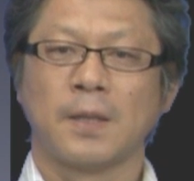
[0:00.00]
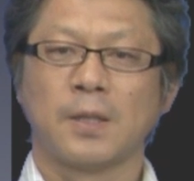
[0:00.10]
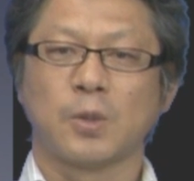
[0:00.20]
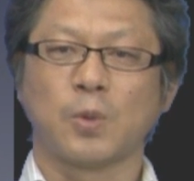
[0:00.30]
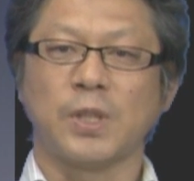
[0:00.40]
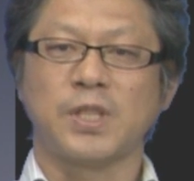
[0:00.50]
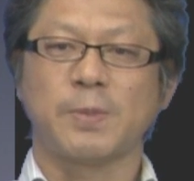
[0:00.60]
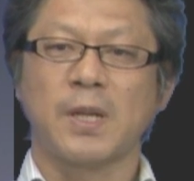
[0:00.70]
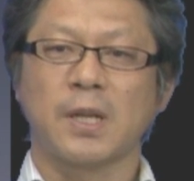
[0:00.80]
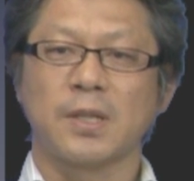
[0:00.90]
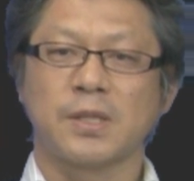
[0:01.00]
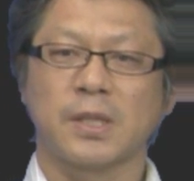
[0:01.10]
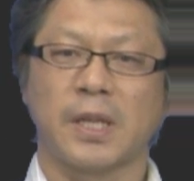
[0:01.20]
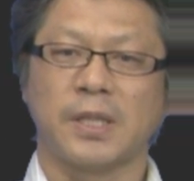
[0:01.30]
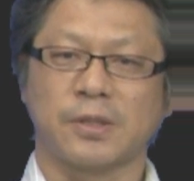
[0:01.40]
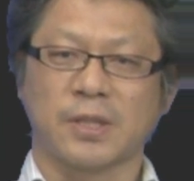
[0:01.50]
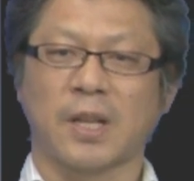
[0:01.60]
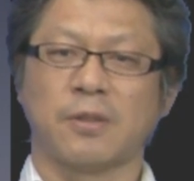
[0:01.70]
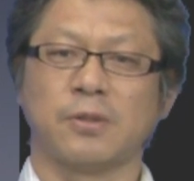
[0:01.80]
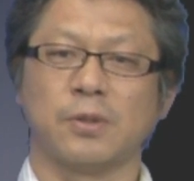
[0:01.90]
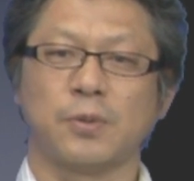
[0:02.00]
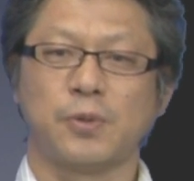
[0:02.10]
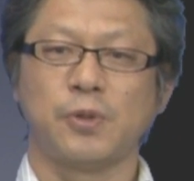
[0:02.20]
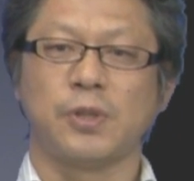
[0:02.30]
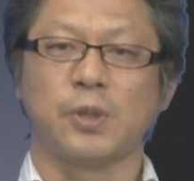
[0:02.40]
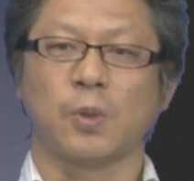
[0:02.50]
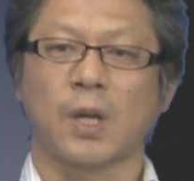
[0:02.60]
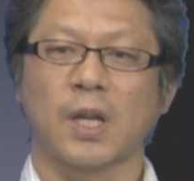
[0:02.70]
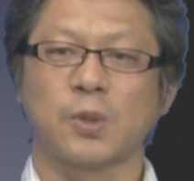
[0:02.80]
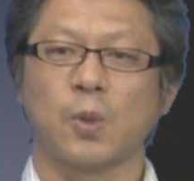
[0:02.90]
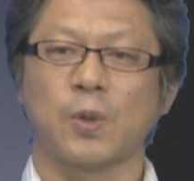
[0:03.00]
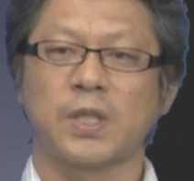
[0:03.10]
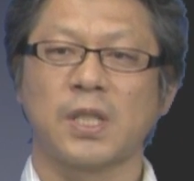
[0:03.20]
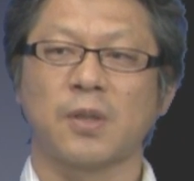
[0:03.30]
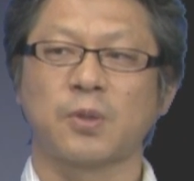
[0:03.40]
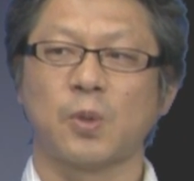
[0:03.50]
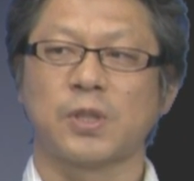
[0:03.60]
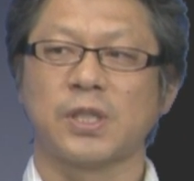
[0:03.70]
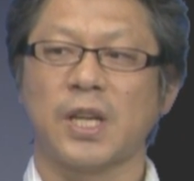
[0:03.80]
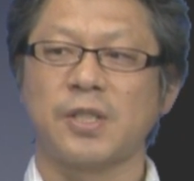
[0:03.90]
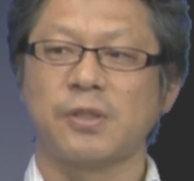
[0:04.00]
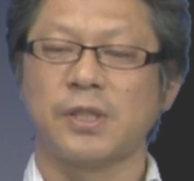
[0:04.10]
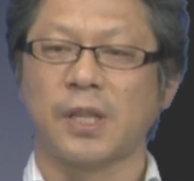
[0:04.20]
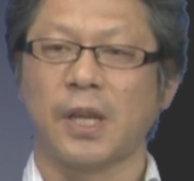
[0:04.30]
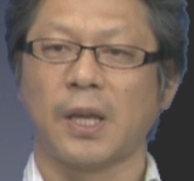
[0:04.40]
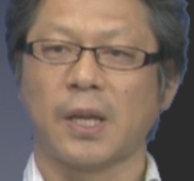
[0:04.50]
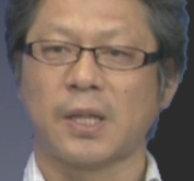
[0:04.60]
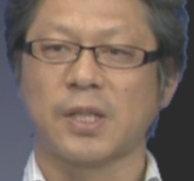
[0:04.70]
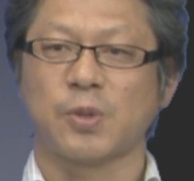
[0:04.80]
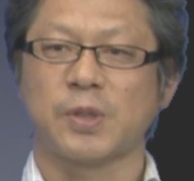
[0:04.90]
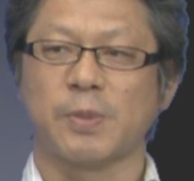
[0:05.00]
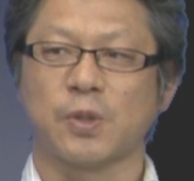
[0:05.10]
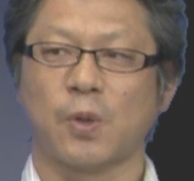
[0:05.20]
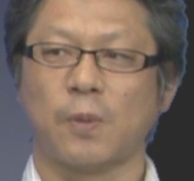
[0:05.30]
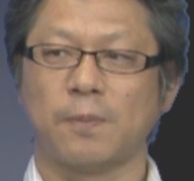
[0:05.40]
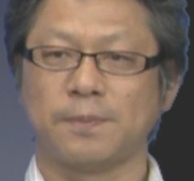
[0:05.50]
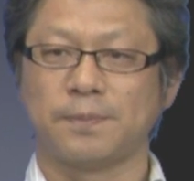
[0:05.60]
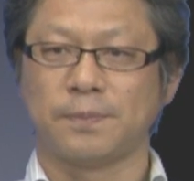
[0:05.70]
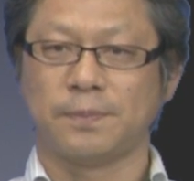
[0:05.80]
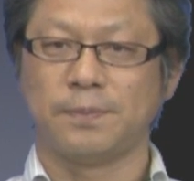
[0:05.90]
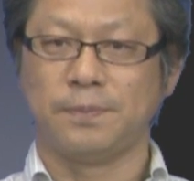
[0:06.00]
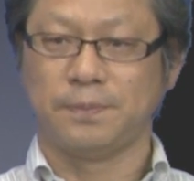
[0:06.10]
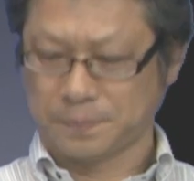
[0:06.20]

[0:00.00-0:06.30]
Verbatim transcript: そこで一番勘違いされる風水と仮想気楽との違いについて話をしましょう、